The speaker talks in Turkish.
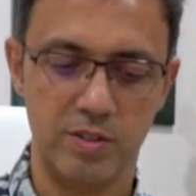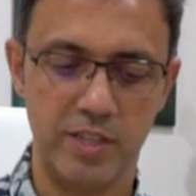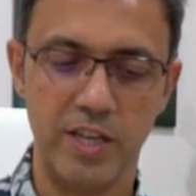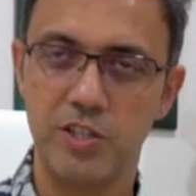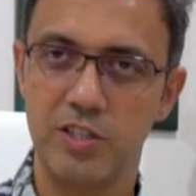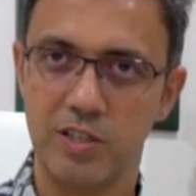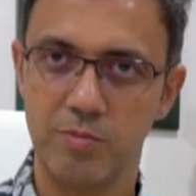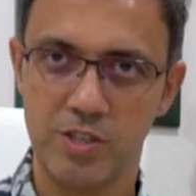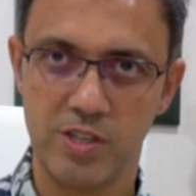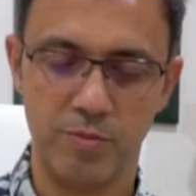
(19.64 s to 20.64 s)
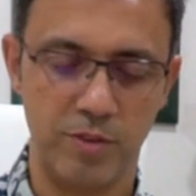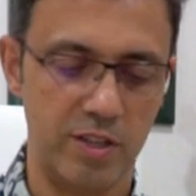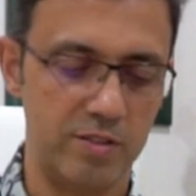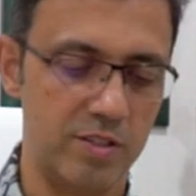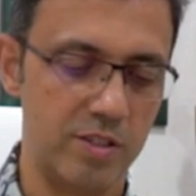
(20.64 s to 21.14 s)
değiştirilmesi
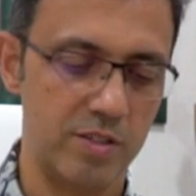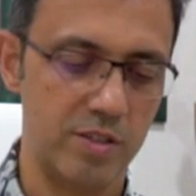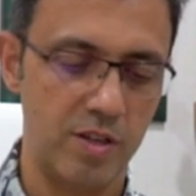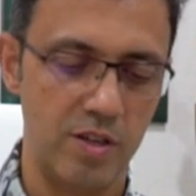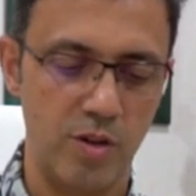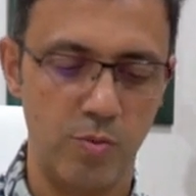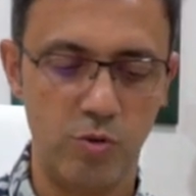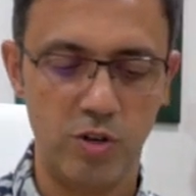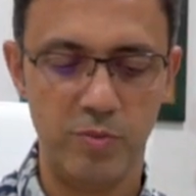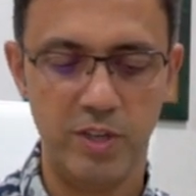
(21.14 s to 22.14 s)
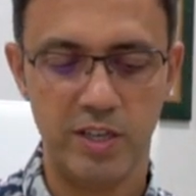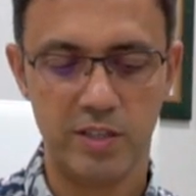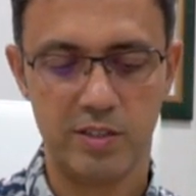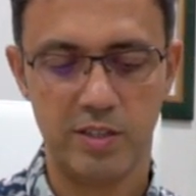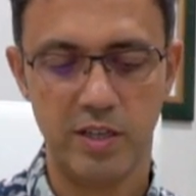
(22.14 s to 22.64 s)
ameliyatıdır. Bu
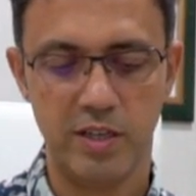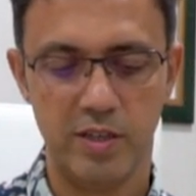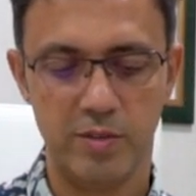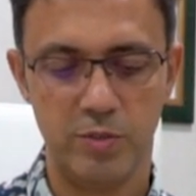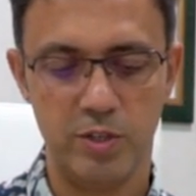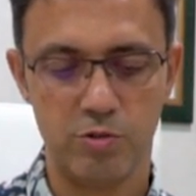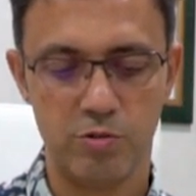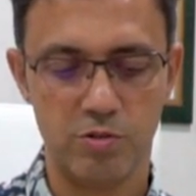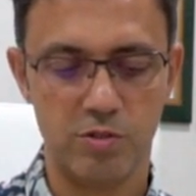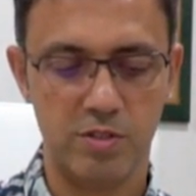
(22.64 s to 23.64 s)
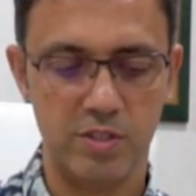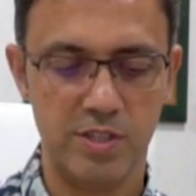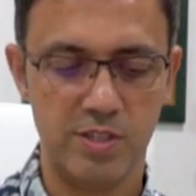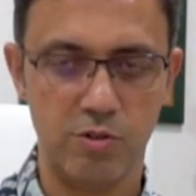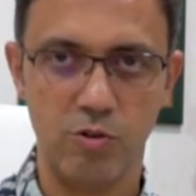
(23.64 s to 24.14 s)
ameliyatta biliyorsunuz
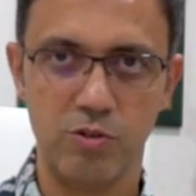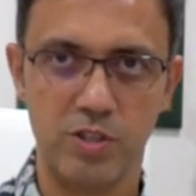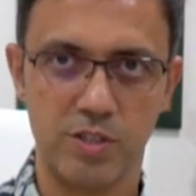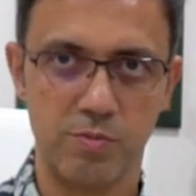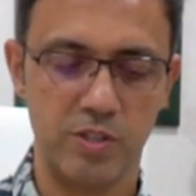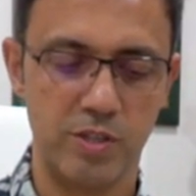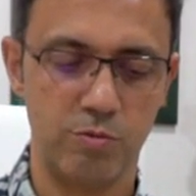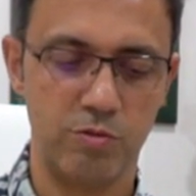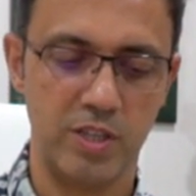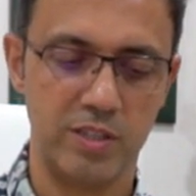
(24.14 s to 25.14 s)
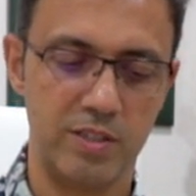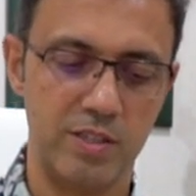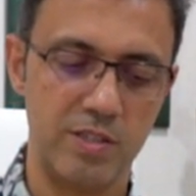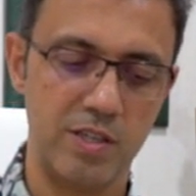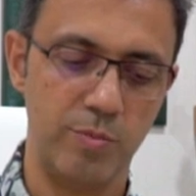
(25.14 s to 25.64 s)
dizin ön kısmında bulunan
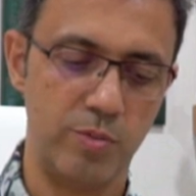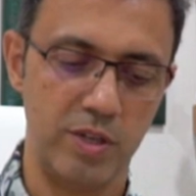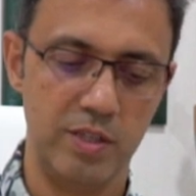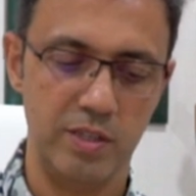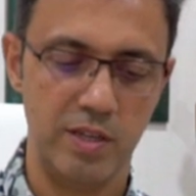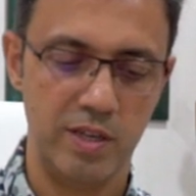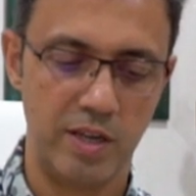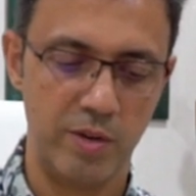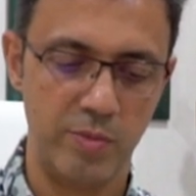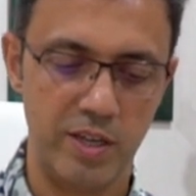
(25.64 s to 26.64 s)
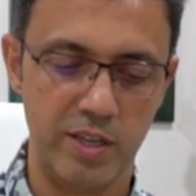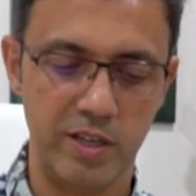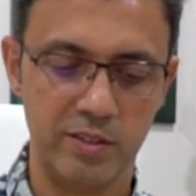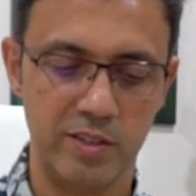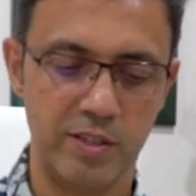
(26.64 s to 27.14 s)
diz kapağı hemen
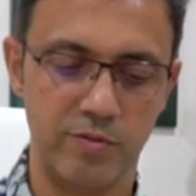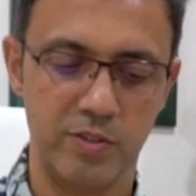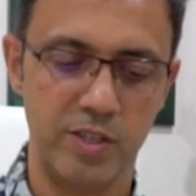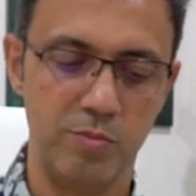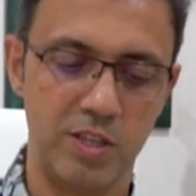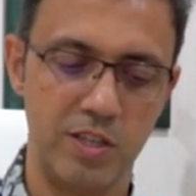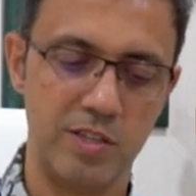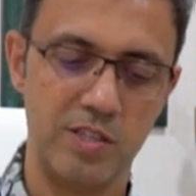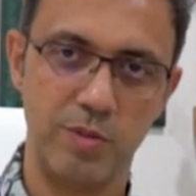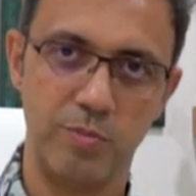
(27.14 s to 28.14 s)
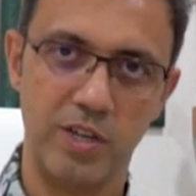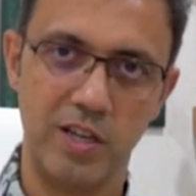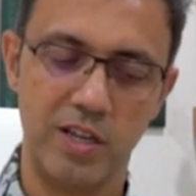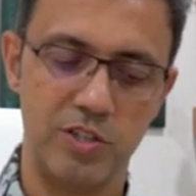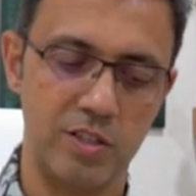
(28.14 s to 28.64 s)
yan tarafından bir kesi
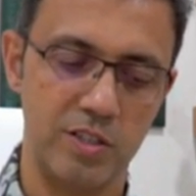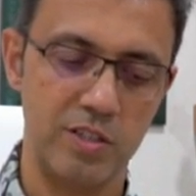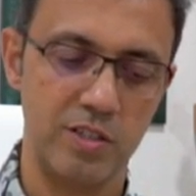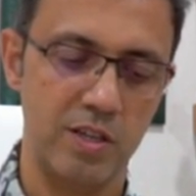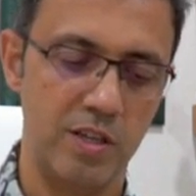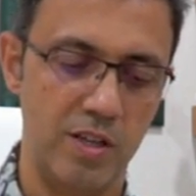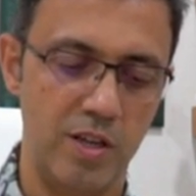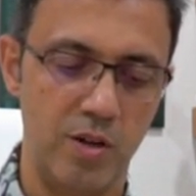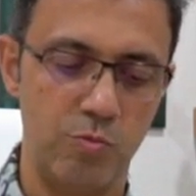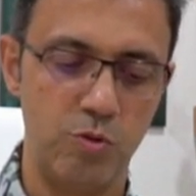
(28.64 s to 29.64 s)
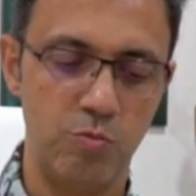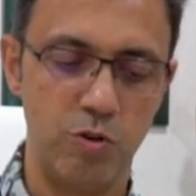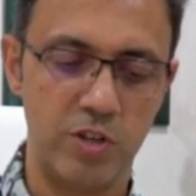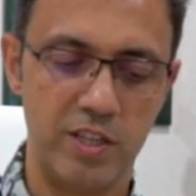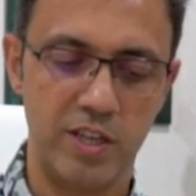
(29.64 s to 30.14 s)
yaparak açılır. Bu
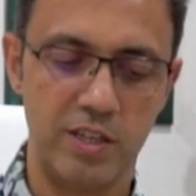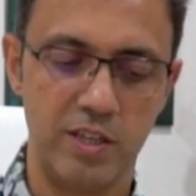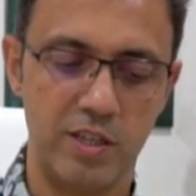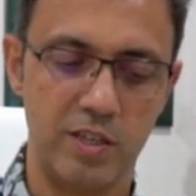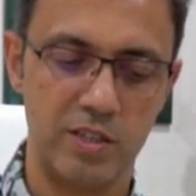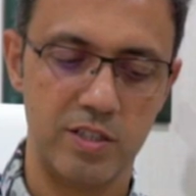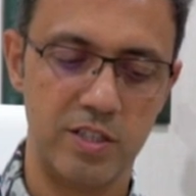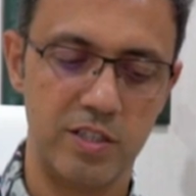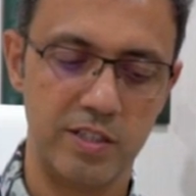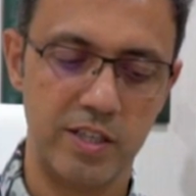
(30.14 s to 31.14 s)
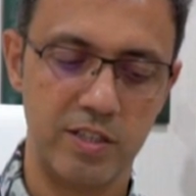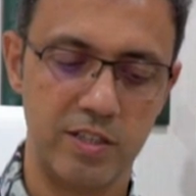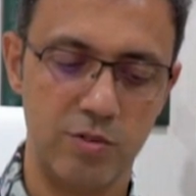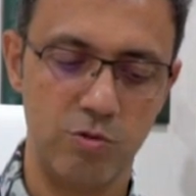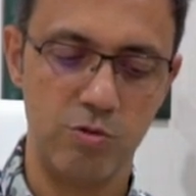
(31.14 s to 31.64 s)
bölgedeki
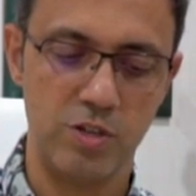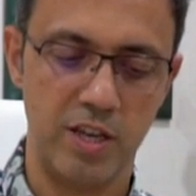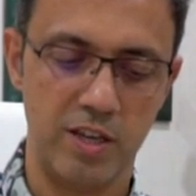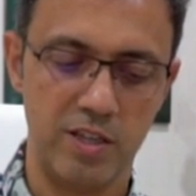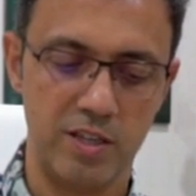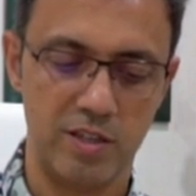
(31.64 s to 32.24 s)
kıkırdak yüzeyi